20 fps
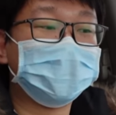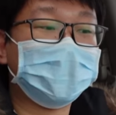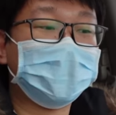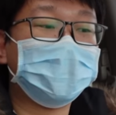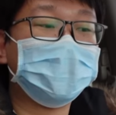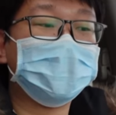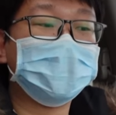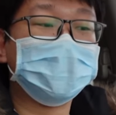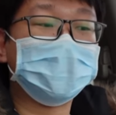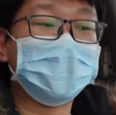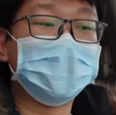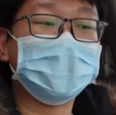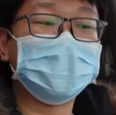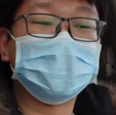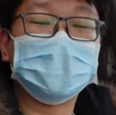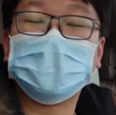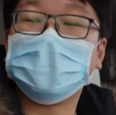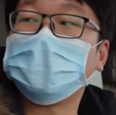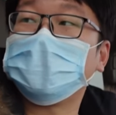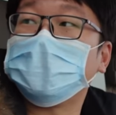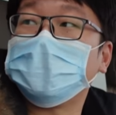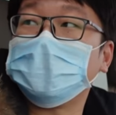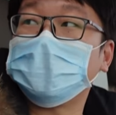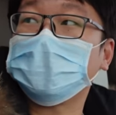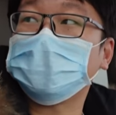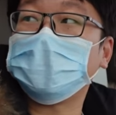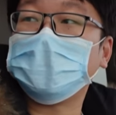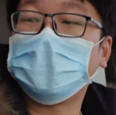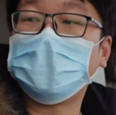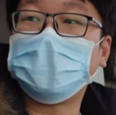它会有亮灯提
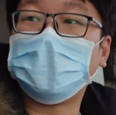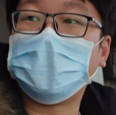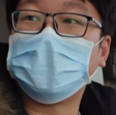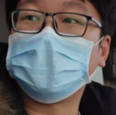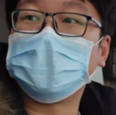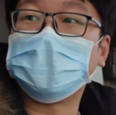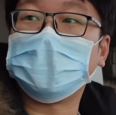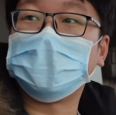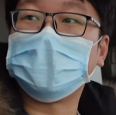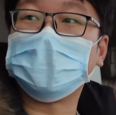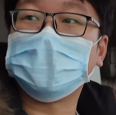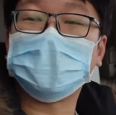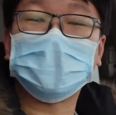示我要保养了，